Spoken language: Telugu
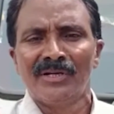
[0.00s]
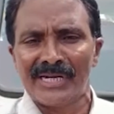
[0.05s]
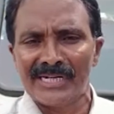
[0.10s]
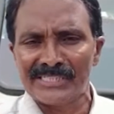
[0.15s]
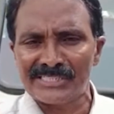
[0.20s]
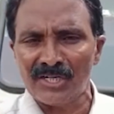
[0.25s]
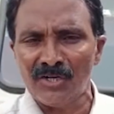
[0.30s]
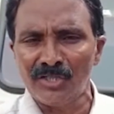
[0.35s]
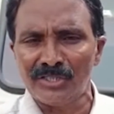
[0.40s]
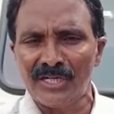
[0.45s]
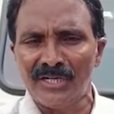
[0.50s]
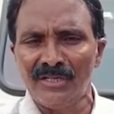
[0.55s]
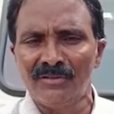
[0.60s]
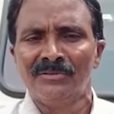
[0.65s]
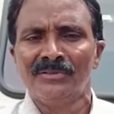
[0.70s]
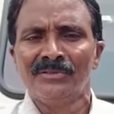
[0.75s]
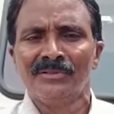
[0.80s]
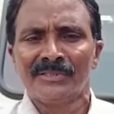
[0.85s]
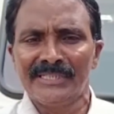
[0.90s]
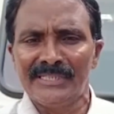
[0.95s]
రెచ్చగొట్టడం
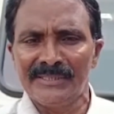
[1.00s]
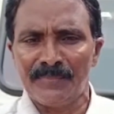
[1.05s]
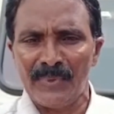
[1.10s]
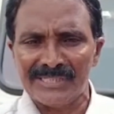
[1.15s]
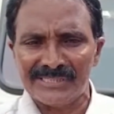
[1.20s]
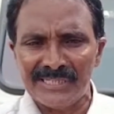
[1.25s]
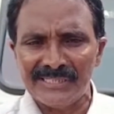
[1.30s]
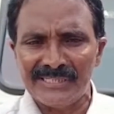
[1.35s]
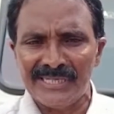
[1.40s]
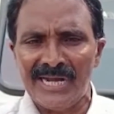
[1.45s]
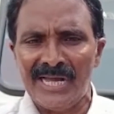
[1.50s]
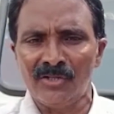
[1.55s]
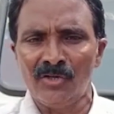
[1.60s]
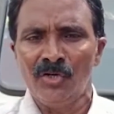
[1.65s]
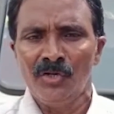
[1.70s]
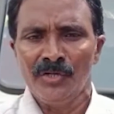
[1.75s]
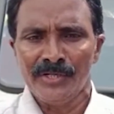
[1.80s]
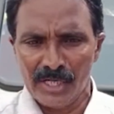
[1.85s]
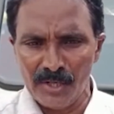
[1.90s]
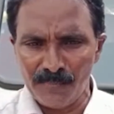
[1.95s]
ఇది పద్ధతి కాదు
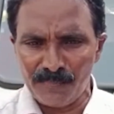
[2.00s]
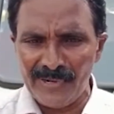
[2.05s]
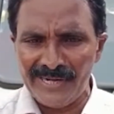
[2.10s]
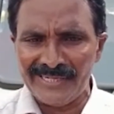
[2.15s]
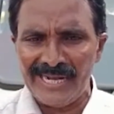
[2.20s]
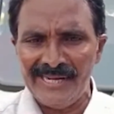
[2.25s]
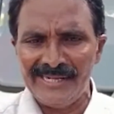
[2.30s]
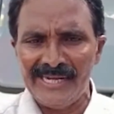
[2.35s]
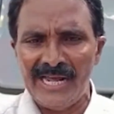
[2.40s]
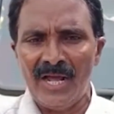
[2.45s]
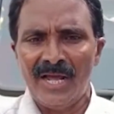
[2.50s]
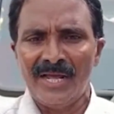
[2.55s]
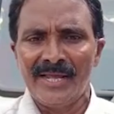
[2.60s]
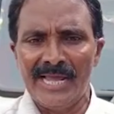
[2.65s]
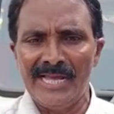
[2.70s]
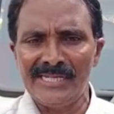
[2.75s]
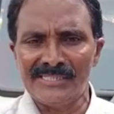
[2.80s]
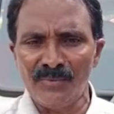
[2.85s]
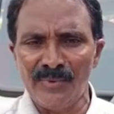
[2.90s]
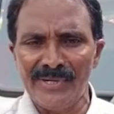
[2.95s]
ఇప్పటికైనా
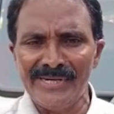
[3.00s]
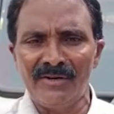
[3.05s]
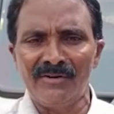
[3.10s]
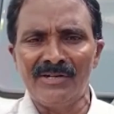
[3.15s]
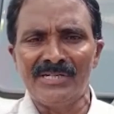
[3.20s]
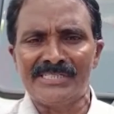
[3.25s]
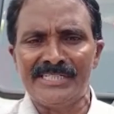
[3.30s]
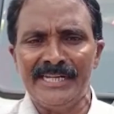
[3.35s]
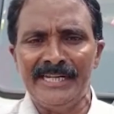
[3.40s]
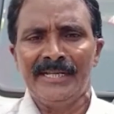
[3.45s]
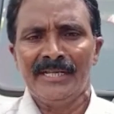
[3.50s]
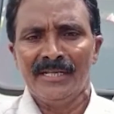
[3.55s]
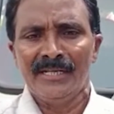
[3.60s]
యాజమాన్యం వచ్చి